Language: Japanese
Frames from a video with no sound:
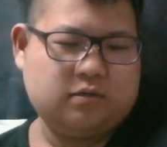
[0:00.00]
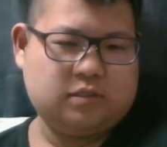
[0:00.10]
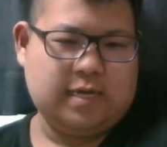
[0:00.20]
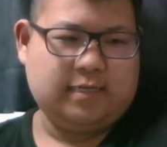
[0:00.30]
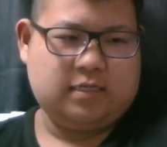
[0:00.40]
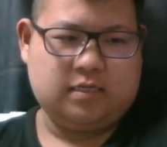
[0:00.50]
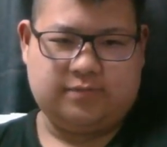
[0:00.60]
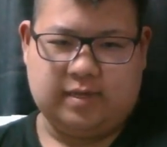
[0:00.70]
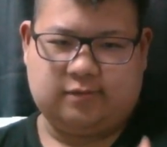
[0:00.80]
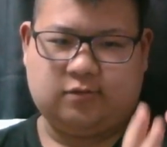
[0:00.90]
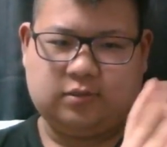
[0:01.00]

はい、メント